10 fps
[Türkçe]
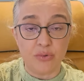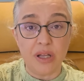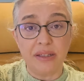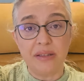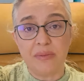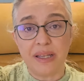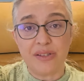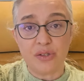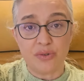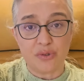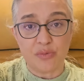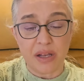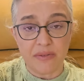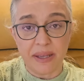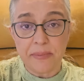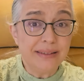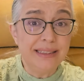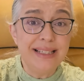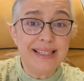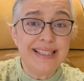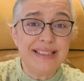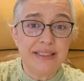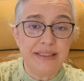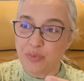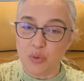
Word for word: Onu anlamaya çalışmak ve nasıl